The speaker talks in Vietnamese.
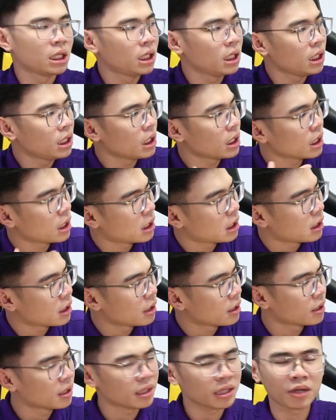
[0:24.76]
Thì à,
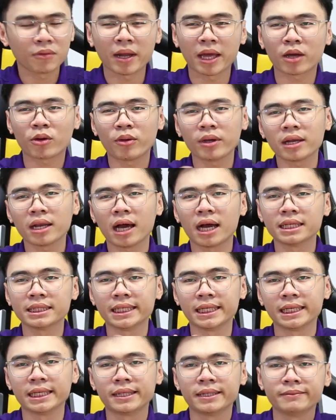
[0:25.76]
điều này có ích lợi
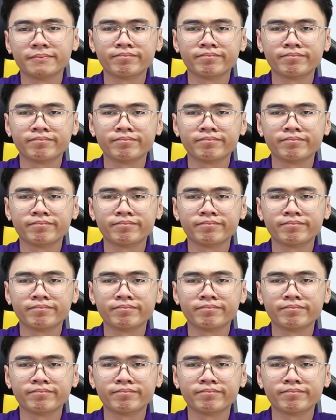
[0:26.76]
gì